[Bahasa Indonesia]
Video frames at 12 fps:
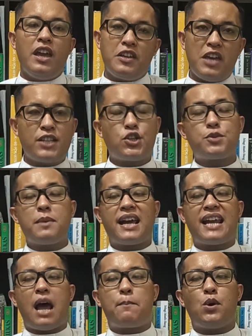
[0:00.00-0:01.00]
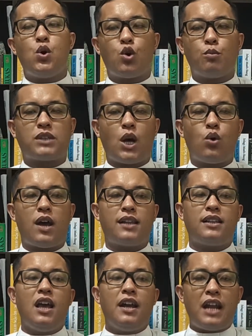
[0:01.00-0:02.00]
Yesus menggenapi hukum
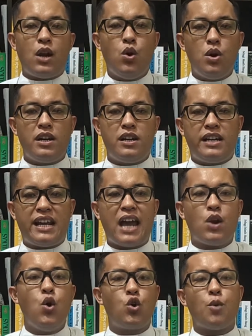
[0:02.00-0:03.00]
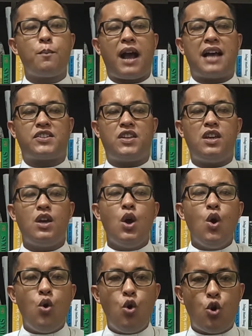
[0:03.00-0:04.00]
Taurat dan hu dengan hukum kasih,
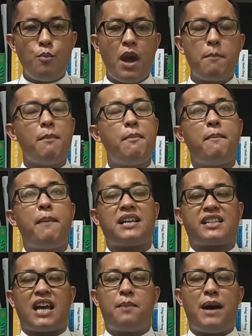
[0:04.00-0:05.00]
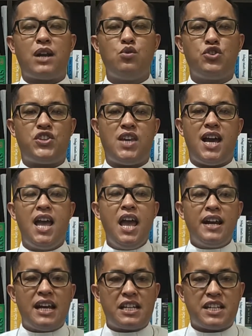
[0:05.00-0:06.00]
hukum yang membebaskan manusia
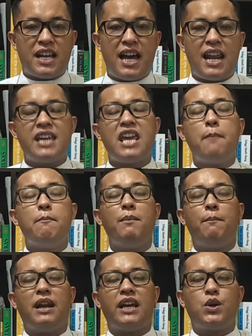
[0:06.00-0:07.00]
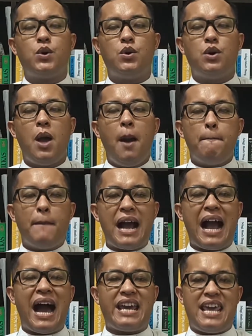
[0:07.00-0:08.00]
dari segala yang membelenggu
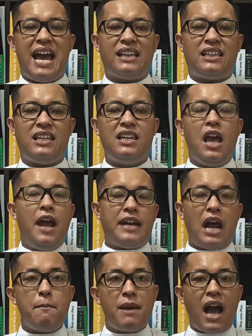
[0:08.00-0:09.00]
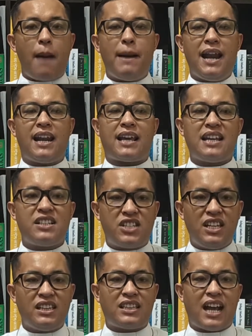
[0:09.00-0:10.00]
menghayati dan mengamalkan
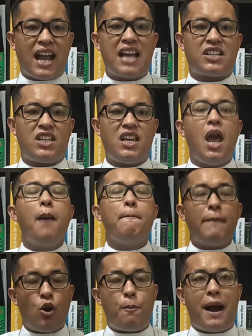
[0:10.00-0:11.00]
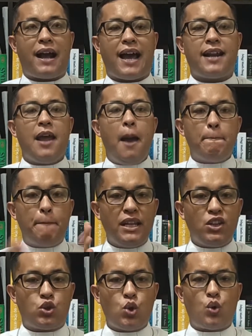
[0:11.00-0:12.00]
cinta kasih merupakan
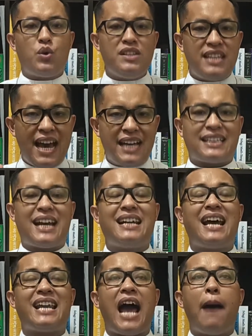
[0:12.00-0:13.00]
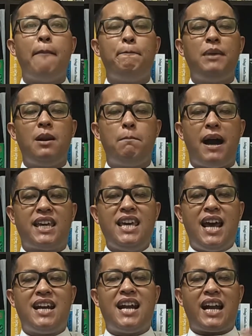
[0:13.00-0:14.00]
bentuk nyata dari ambil
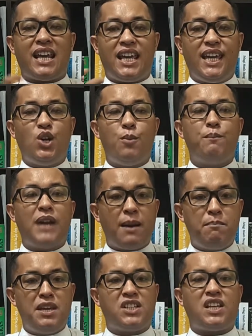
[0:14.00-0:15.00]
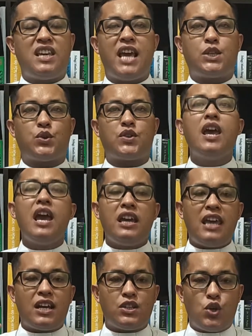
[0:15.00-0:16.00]
bagian dari hidup dan misi Yesus
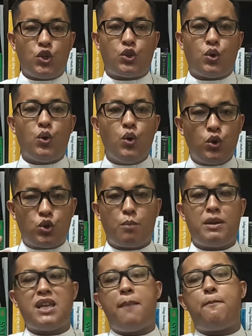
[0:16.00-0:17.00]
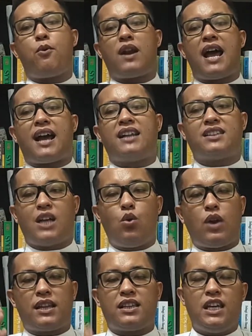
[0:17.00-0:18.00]
yang justru untuk menyempurnakan
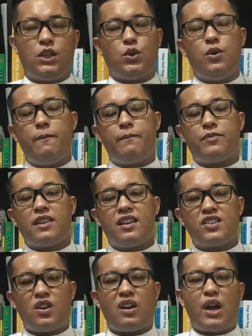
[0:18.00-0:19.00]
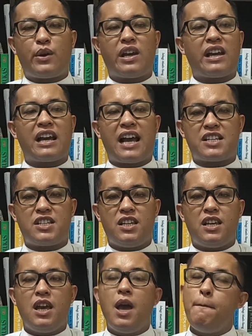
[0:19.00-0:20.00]
Taurat itu. Saudara kekasih,
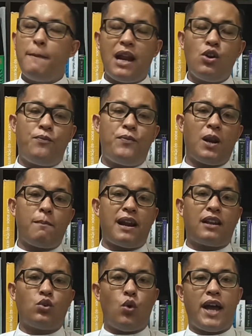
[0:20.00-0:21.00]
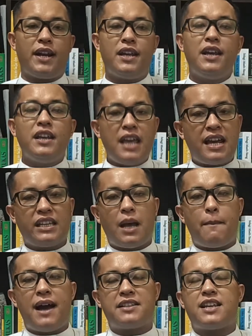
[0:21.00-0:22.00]
melalui firman Tuhan yang kita
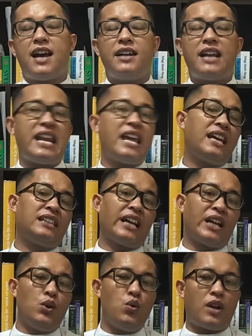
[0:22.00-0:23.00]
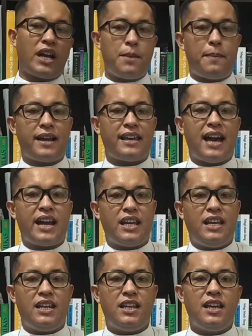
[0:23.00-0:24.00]
baca dan yang kita renungkan di pagi hari
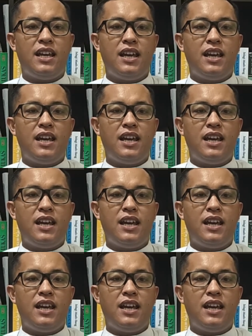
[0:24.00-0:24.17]
ini.